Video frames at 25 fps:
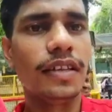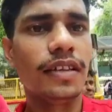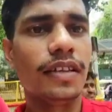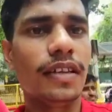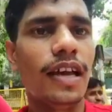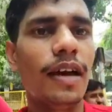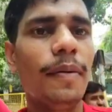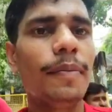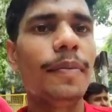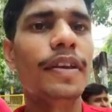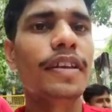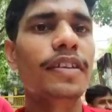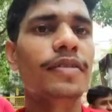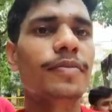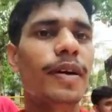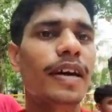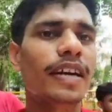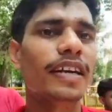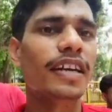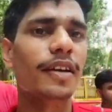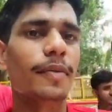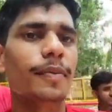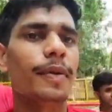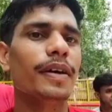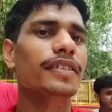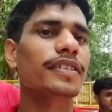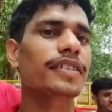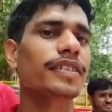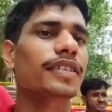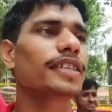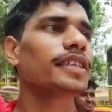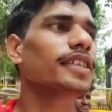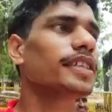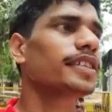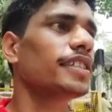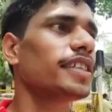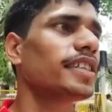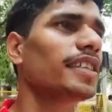तो आप इस मार्केट पर आ सकते
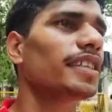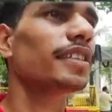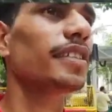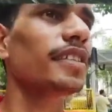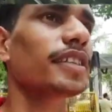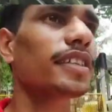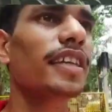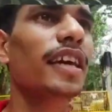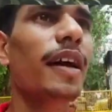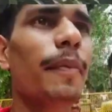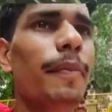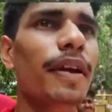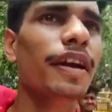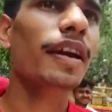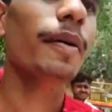हैं जैसे देख सकते हैं यहाँ पे